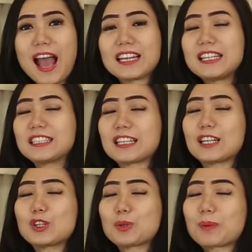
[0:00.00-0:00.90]
ya di
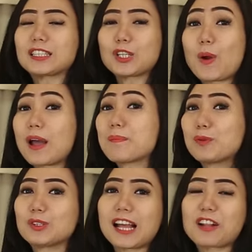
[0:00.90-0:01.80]
channel YouTube Klasikuan
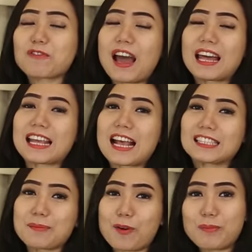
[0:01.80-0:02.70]
Pusat
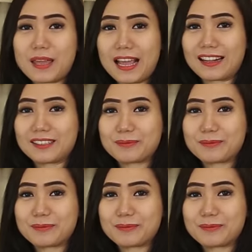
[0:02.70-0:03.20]
Variasi Mobil.